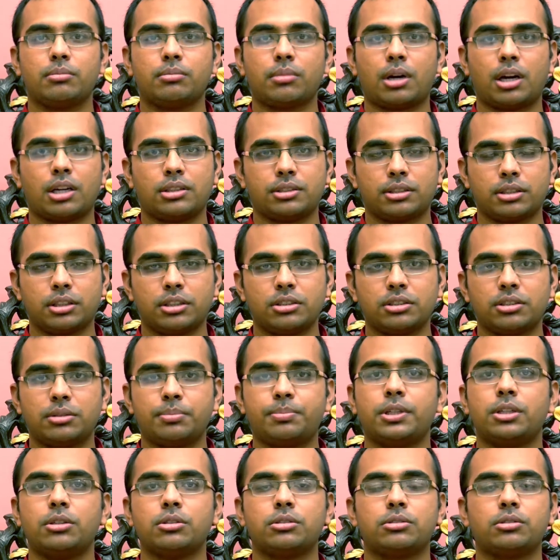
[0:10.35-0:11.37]
మార్చి నుంచి
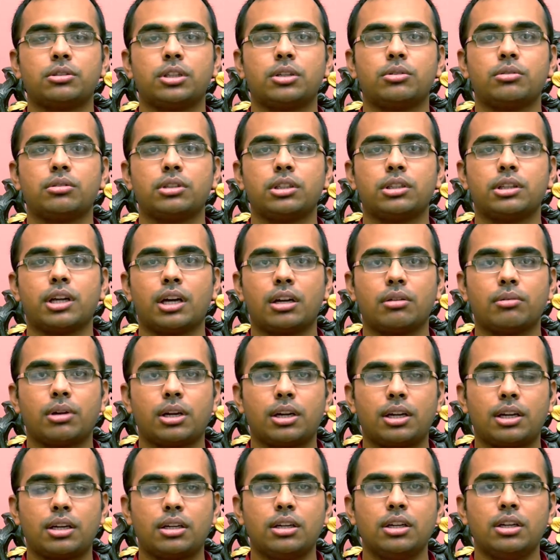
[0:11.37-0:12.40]
పీడిస్తూనే ఉంది దానివల్ల